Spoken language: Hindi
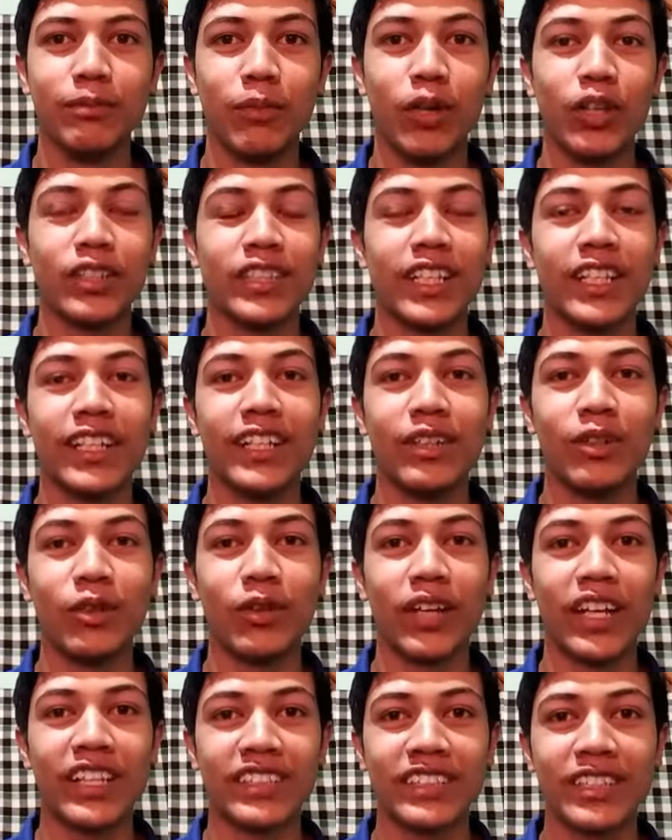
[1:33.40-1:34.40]
बहुत सारे
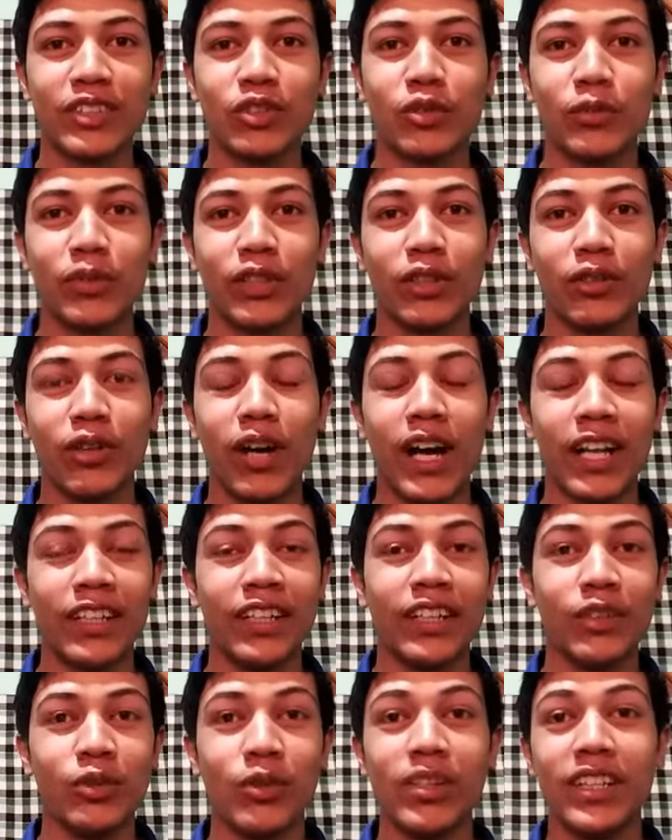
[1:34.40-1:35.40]
लोग ऐसे हैं जो वीडियो को
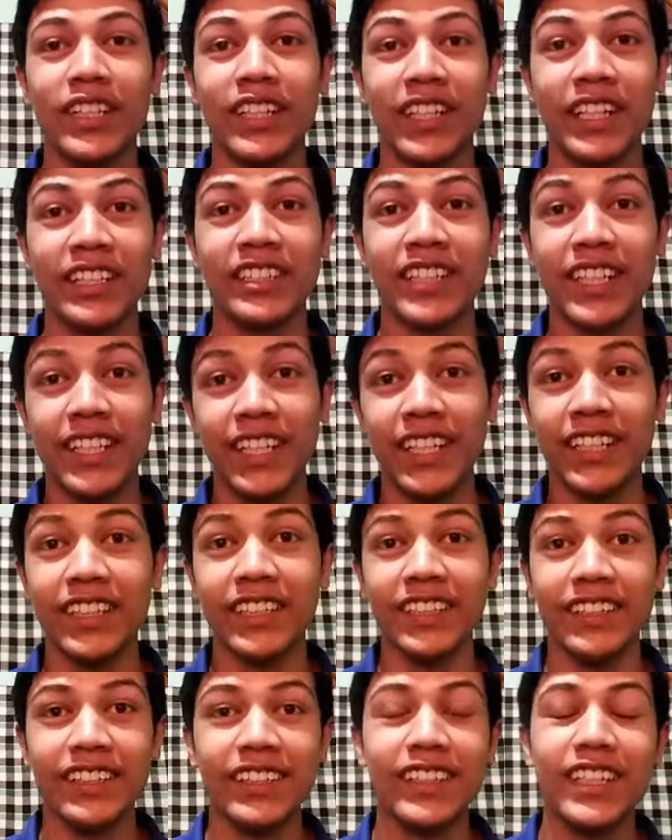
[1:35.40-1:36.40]
आधा अधूरा देख के चले
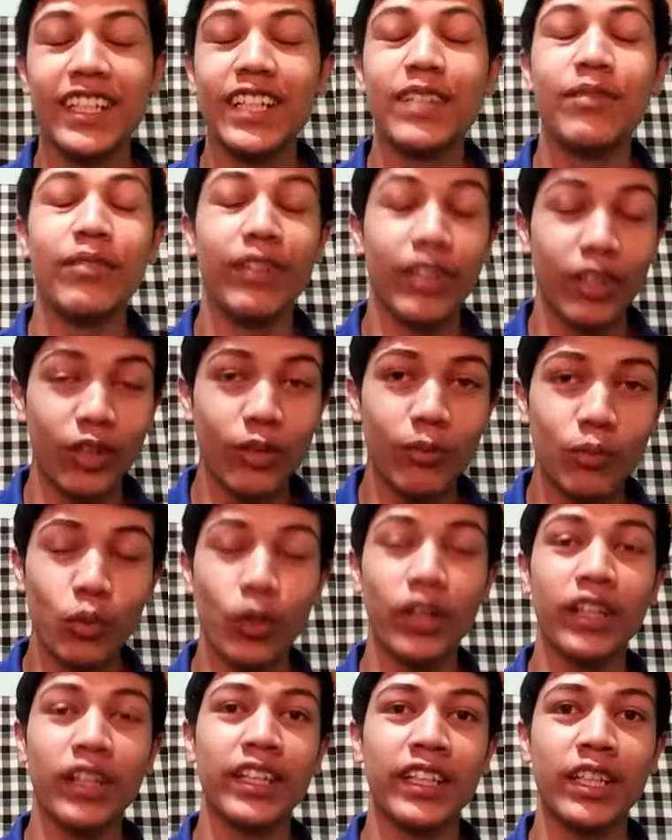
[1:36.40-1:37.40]
जाते हैं वीडियो को
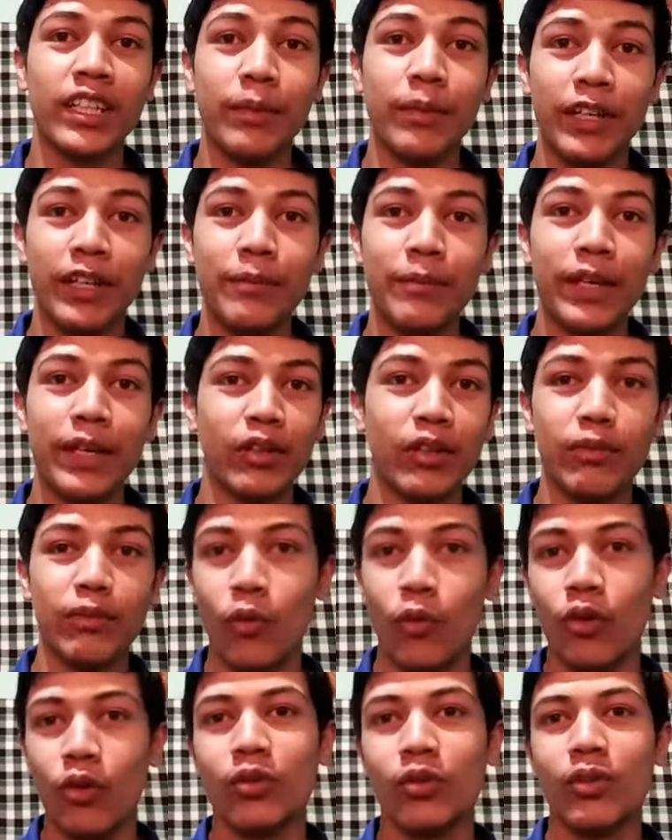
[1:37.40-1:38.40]
पूरा देखिए भाई मैं कोई
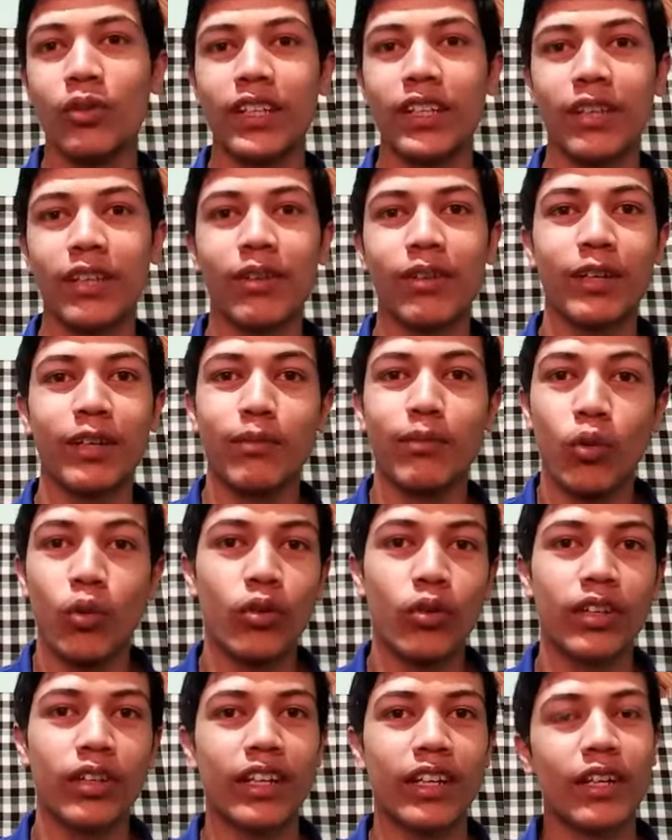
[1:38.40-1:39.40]
बोर थोड़ी कर रहा हूँ अगर
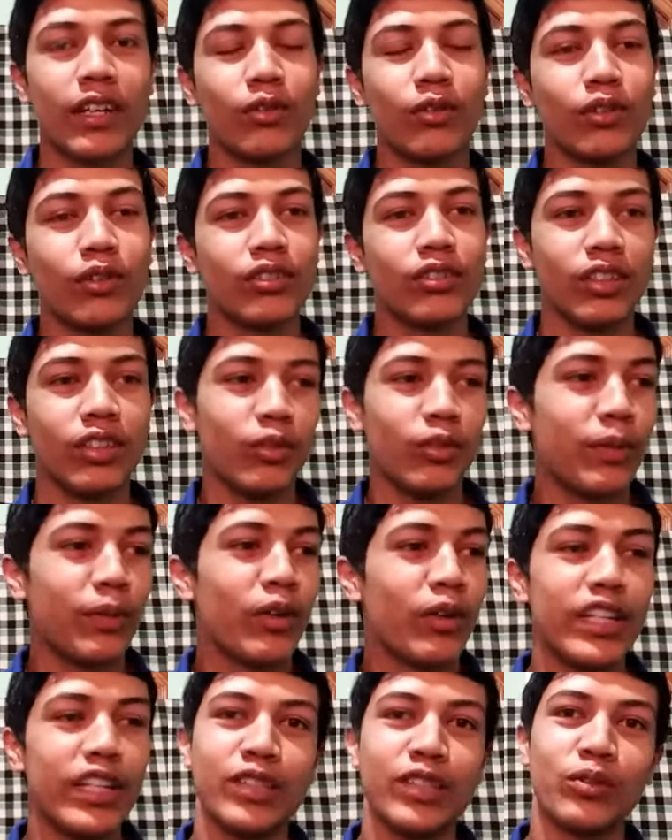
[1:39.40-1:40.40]
बोर कर रहा हूँ तो चलो
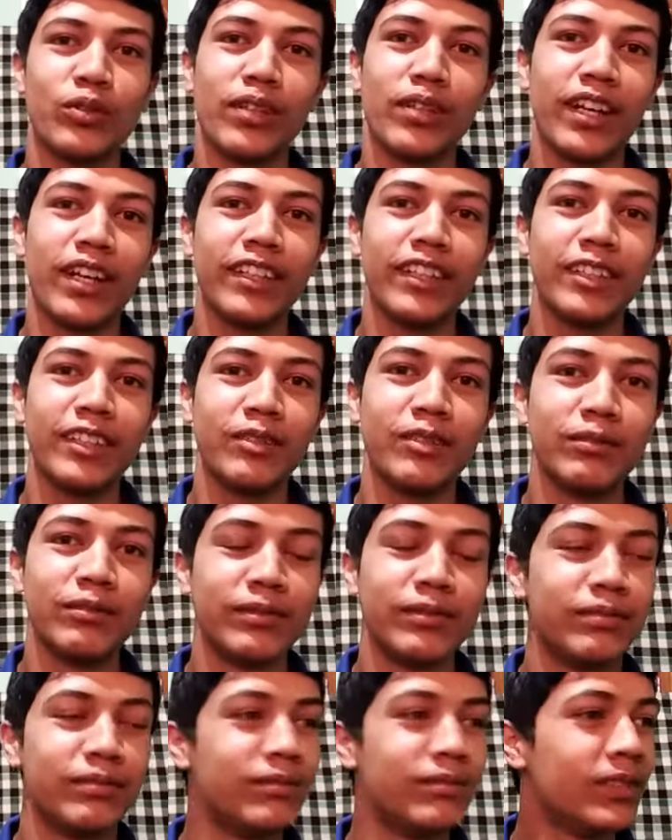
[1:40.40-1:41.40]
मैं कोई डिस्को लगा देता हूँ
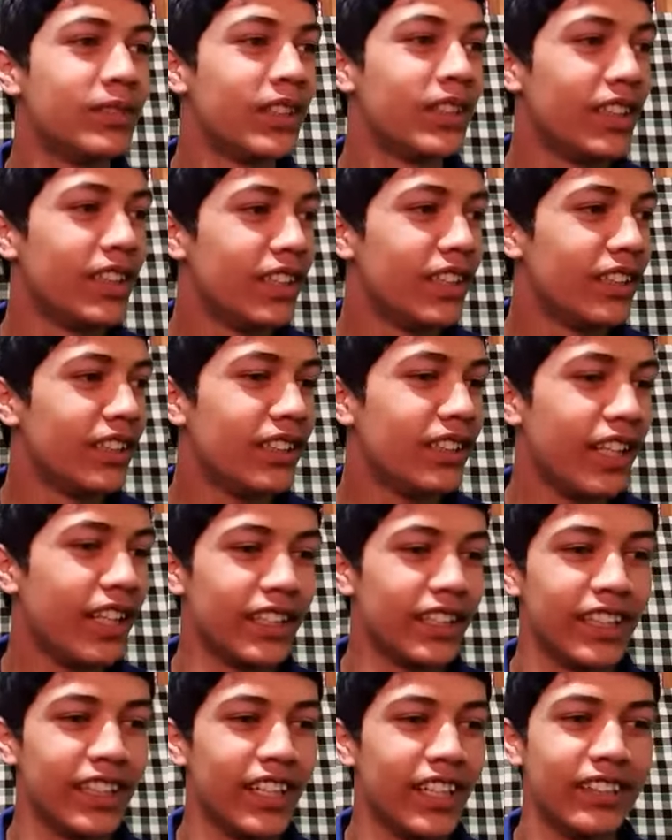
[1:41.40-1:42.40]

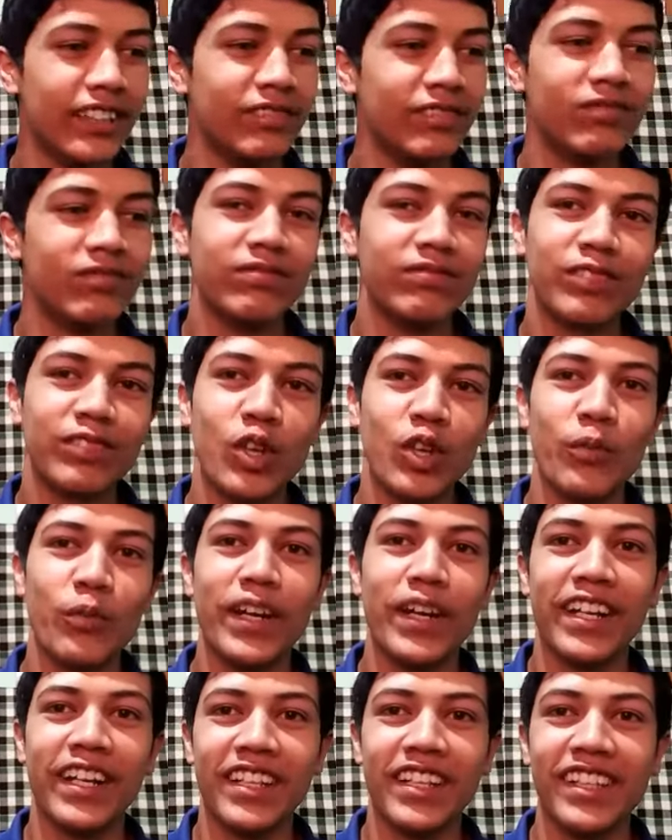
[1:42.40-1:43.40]
नहीं यार
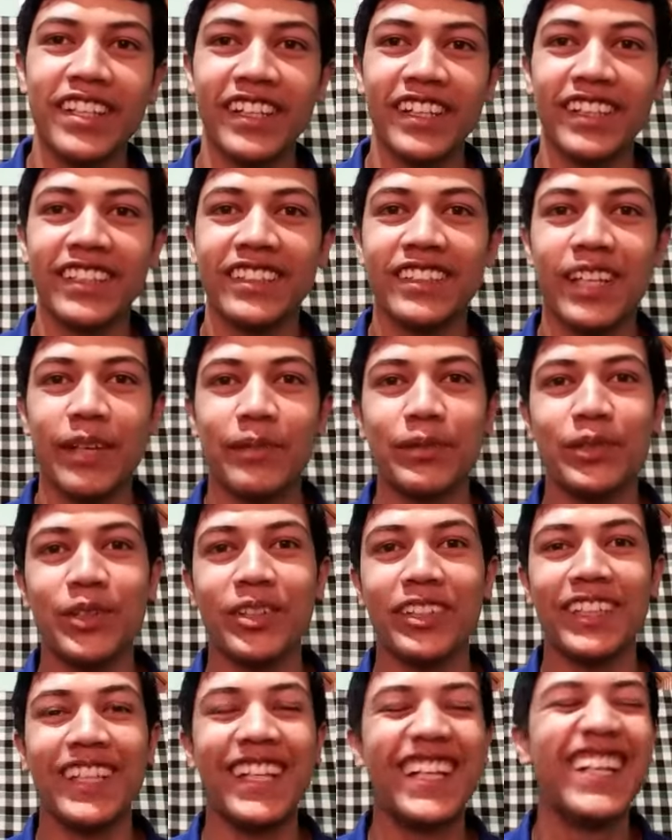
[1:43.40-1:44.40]
कॉपीराइट आ जाएगा आई एम
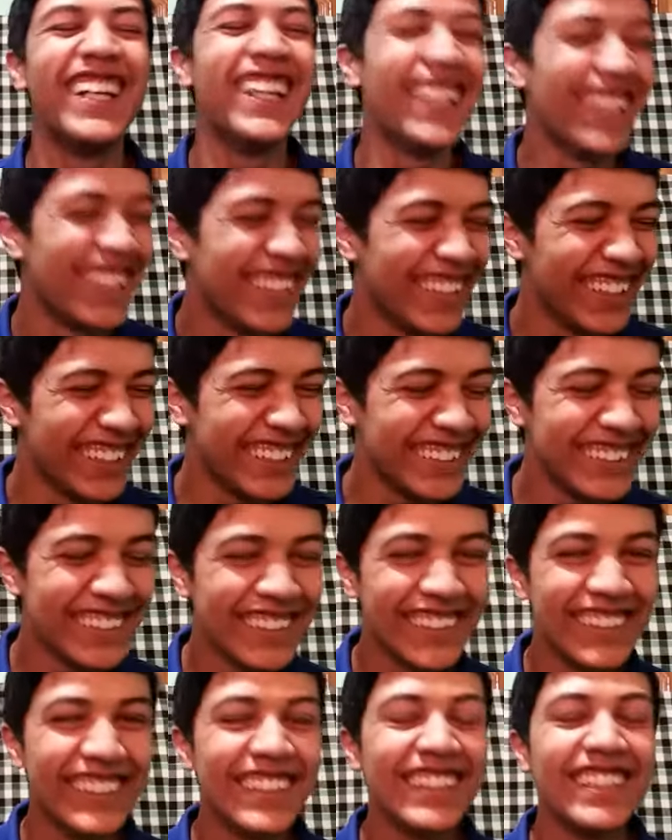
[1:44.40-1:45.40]

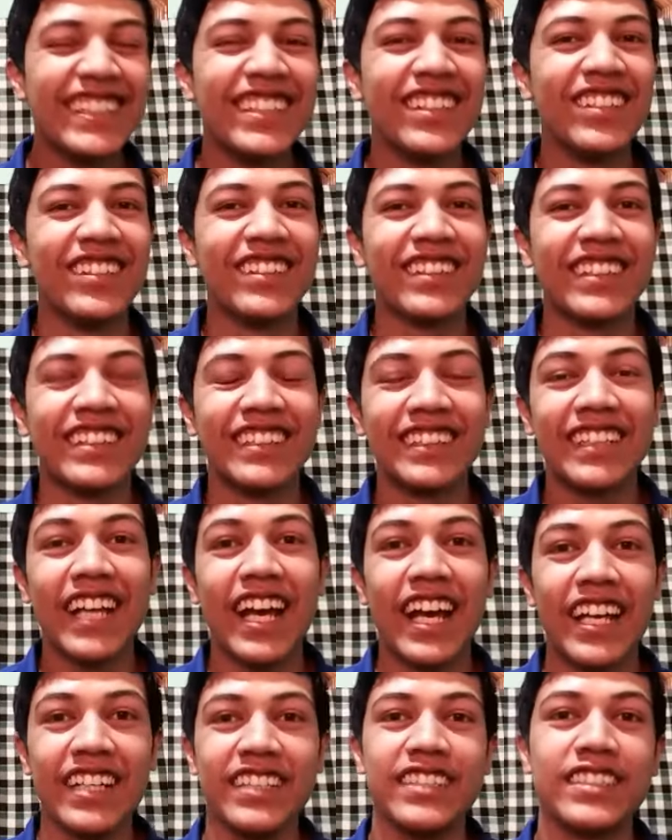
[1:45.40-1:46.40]
सॉरी तो
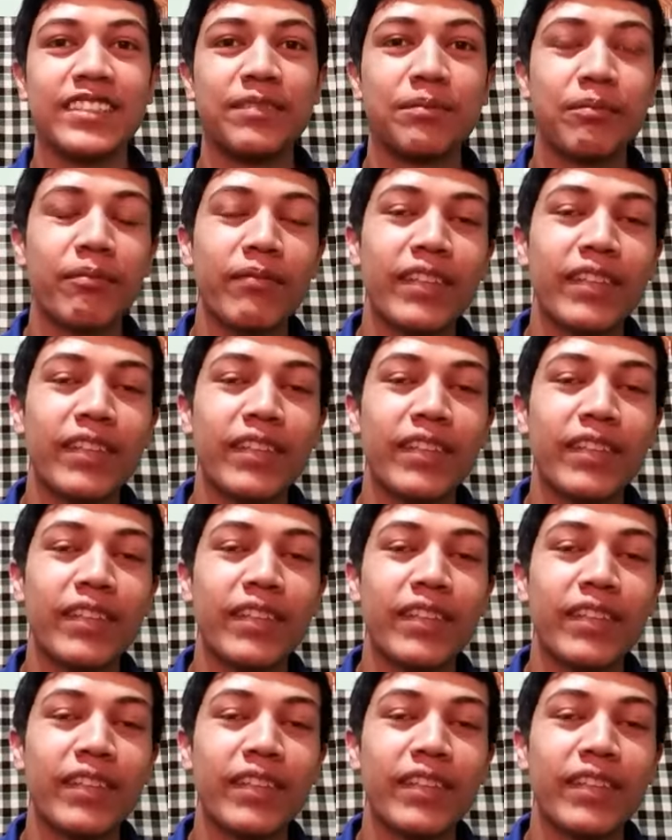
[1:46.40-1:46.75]
गाइस